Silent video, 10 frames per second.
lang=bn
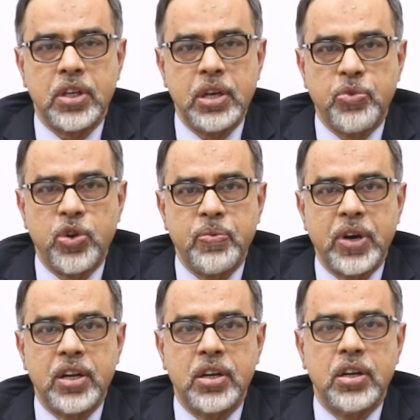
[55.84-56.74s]
কী
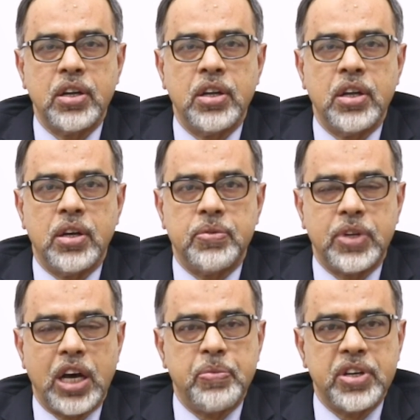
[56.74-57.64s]
পরিমাণ
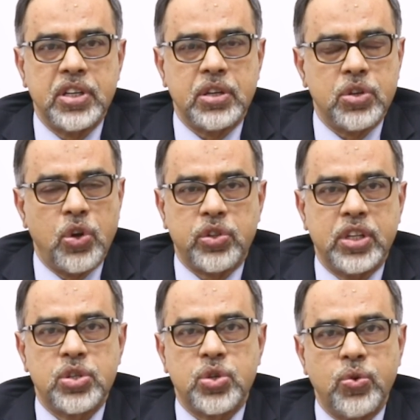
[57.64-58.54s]
ডায়াবেটিক
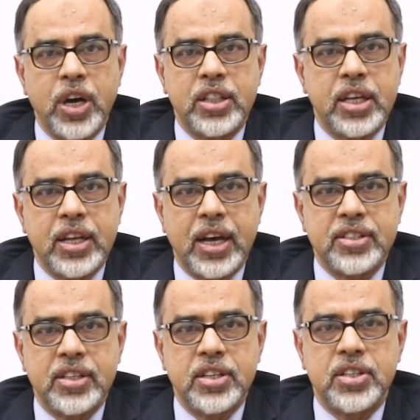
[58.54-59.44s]
রক্তের সুগার তাদের
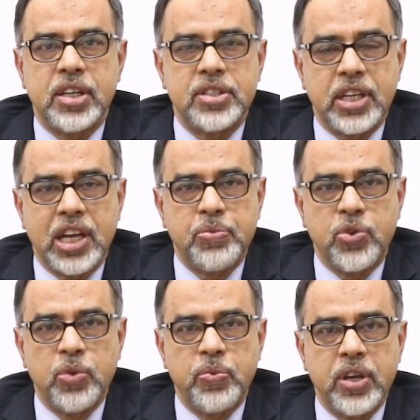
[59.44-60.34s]
আছে সেটা চেক
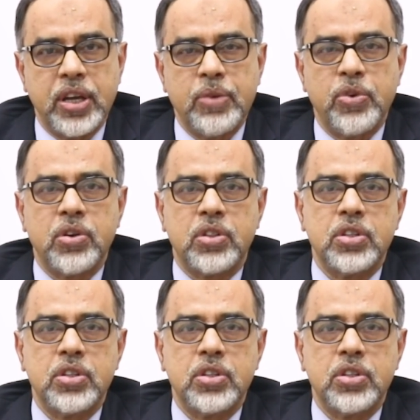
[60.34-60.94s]
করবে এবং